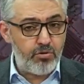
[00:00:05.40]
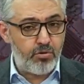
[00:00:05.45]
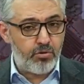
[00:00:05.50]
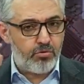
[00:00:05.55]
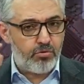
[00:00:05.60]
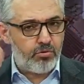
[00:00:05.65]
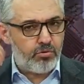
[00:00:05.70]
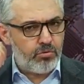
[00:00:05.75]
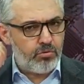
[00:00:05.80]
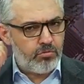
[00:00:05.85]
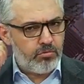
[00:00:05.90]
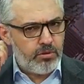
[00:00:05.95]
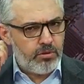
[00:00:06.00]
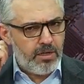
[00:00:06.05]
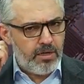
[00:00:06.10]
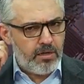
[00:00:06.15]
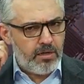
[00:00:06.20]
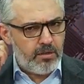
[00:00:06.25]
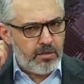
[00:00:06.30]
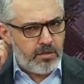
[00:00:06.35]
çöktü dün.
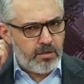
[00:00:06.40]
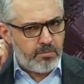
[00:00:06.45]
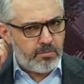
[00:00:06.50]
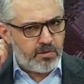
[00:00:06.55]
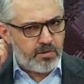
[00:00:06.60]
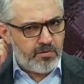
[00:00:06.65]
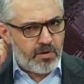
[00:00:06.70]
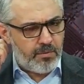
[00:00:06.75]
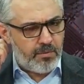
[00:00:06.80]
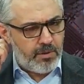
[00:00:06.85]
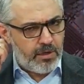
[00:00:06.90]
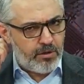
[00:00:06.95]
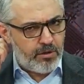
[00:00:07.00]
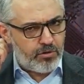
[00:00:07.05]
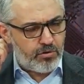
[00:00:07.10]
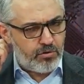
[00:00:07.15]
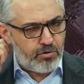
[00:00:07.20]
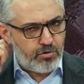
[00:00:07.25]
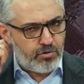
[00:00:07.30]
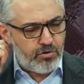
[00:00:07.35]
Yaralılarımız var
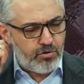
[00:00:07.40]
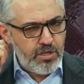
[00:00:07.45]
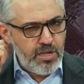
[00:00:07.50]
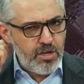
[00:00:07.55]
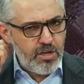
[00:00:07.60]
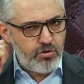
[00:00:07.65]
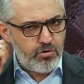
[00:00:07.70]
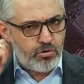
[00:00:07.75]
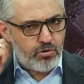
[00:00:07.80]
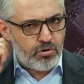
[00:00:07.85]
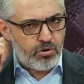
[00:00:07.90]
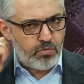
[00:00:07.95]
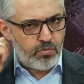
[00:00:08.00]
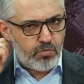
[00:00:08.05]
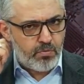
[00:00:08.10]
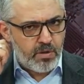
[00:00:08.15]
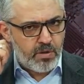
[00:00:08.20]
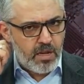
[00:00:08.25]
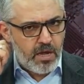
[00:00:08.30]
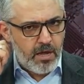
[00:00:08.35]
biliyorsunuz. Niye çöktü
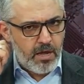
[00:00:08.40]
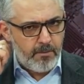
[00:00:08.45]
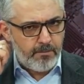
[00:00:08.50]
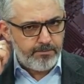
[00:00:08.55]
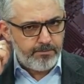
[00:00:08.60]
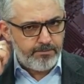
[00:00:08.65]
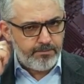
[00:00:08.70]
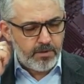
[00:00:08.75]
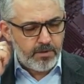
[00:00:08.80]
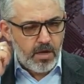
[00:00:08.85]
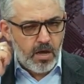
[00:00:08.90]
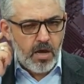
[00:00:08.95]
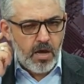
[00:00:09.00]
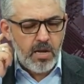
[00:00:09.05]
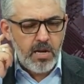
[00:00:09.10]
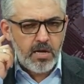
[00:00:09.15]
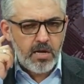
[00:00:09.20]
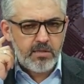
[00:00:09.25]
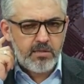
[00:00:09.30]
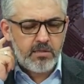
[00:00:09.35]
bu bina?
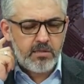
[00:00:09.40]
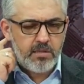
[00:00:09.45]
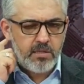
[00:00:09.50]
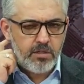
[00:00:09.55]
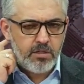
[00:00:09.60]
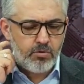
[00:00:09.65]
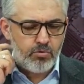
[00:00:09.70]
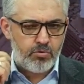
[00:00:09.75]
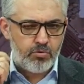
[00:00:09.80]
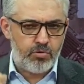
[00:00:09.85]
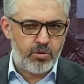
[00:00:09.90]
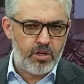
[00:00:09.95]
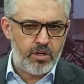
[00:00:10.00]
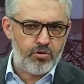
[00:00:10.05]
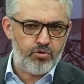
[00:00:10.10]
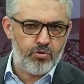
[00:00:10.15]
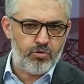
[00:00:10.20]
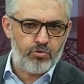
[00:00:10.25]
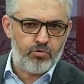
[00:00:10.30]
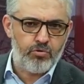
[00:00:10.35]
Ahlaksızlık yüzünden
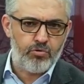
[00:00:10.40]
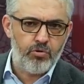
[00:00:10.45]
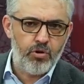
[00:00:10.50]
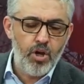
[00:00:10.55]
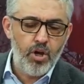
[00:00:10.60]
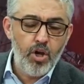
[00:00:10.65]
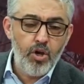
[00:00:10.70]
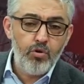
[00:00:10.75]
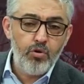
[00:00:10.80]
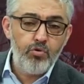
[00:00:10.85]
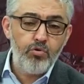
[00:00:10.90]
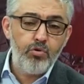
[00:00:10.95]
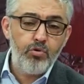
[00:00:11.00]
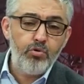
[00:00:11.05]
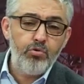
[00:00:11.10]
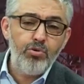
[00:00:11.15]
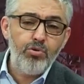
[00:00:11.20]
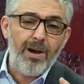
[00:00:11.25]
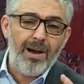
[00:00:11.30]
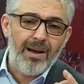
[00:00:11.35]
çöktü.
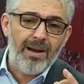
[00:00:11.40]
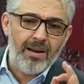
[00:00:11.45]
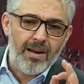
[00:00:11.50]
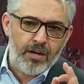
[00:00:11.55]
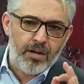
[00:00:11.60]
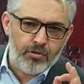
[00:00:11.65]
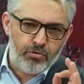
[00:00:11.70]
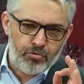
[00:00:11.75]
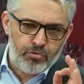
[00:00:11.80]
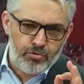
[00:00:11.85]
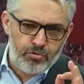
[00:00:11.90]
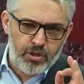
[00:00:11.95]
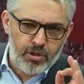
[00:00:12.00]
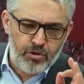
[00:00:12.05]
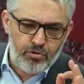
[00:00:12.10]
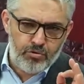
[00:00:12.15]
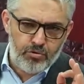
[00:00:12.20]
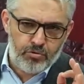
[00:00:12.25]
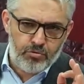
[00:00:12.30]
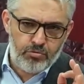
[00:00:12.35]
Kötü ahlak yüzünden
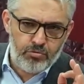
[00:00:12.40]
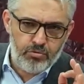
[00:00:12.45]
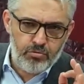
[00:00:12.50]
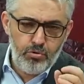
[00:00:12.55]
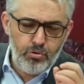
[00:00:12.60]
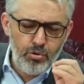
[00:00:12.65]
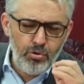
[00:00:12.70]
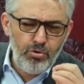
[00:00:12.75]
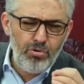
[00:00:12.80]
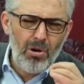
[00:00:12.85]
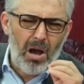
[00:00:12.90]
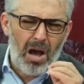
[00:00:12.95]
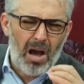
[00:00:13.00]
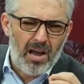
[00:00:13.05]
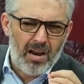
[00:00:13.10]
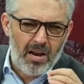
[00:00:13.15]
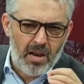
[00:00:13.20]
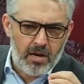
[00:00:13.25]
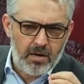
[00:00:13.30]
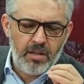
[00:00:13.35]
çöktü. Kötü
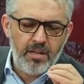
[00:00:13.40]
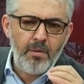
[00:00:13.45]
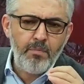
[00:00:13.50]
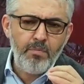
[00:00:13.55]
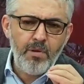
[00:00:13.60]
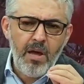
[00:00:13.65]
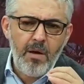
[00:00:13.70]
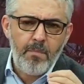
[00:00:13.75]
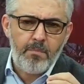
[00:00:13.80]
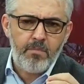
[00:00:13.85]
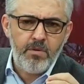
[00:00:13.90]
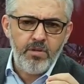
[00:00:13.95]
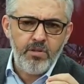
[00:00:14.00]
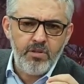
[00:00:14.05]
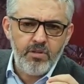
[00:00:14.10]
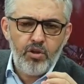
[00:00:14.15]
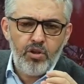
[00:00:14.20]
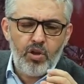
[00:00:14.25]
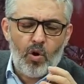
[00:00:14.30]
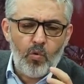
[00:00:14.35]
ahlak. Adam ne
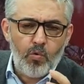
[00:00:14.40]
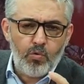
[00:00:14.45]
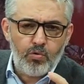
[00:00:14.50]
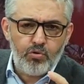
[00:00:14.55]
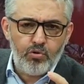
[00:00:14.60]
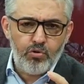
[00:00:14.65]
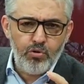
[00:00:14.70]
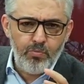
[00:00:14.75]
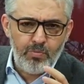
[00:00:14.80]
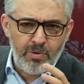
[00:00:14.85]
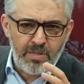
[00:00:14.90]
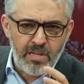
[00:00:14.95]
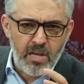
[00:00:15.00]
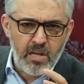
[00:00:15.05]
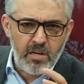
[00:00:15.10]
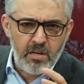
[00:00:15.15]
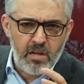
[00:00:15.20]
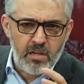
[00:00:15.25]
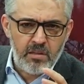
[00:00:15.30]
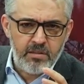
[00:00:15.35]
yapmış? Tavukçu,
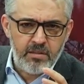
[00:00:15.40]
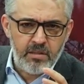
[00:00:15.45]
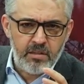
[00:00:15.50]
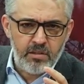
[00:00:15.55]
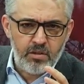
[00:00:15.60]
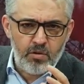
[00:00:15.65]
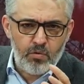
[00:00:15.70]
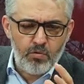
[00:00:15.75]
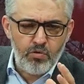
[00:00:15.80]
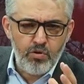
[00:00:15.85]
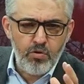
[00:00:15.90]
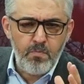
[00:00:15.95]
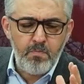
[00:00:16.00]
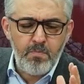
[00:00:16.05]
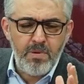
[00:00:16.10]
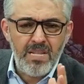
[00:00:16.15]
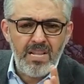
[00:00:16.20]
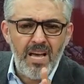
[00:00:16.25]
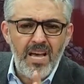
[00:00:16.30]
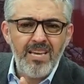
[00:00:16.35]
binanın altındaki tavukçu
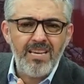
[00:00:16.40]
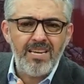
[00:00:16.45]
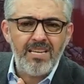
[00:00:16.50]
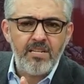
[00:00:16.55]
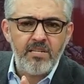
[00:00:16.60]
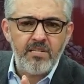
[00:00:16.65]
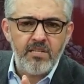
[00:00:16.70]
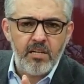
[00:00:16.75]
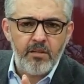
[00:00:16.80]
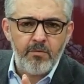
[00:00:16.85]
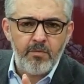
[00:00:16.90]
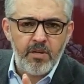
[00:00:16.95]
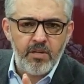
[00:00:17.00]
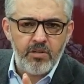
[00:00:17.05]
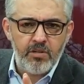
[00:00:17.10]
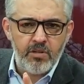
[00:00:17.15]
binayı genişletmeye